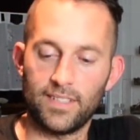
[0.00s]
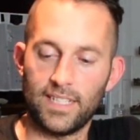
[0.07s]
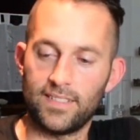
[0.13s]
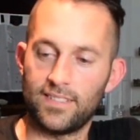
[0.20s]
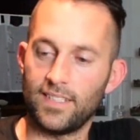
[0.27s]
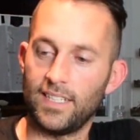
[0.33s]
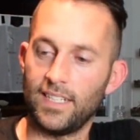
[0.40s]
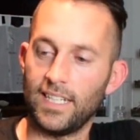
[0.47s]

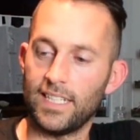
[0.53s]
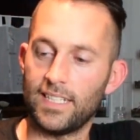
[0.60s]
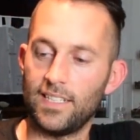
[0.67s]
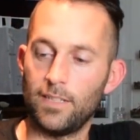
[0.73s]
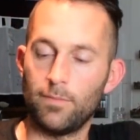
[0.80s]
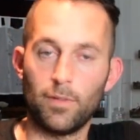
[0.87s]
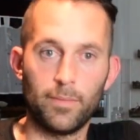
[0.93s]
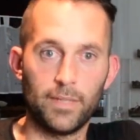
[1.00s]
ganzen Geräten
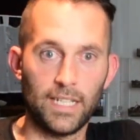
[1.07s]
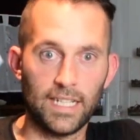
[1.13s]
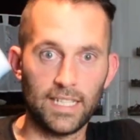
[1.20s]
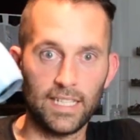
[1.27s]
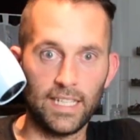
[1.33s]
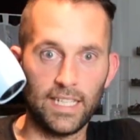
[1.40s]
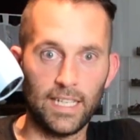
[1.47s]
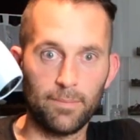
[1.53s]
immer mit
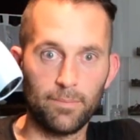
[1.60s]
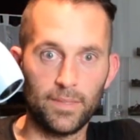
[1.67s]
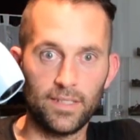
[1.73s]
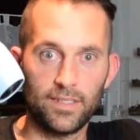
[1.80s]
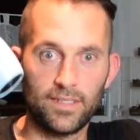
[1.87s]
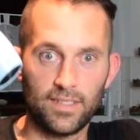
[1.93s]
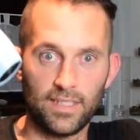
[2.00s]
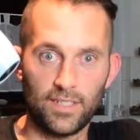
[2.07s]
angegeben
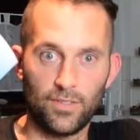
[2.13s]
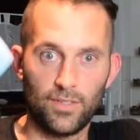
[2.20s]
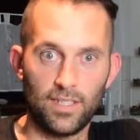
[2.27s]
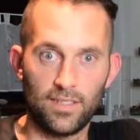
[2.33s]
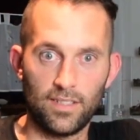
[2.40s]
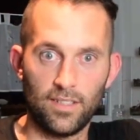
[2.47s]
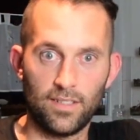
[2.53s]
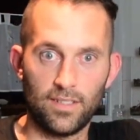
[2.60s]
ist. Also
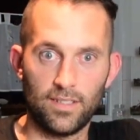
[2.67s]
das hier